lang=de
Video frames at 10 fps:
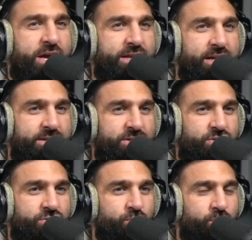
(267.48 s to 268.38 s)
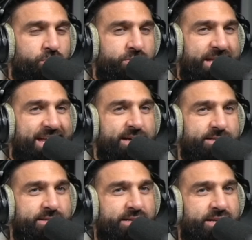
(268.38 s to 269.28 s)
halt nicht so der
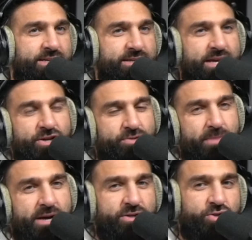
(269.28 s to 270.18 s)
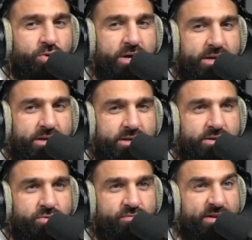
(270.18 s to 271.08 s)
Erste sein, der sagt, ey, ich mag dich doch
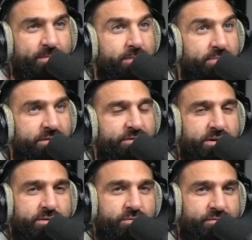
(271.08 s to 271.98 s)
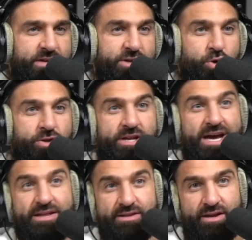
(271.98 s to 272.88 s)
eigentlich, wenn man Beef hat. Und vielleicht könnte
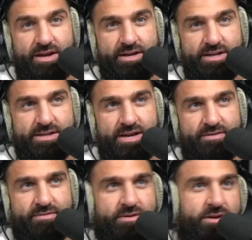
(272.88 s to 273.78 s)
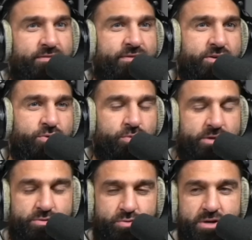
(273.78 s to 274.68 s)
der andere ja dann sagen, ey, fuck you
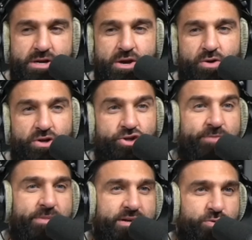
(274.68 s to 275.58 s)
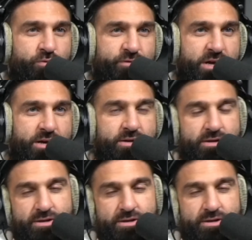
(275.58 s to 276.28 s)
oder so. Und dann steht man halt doof da.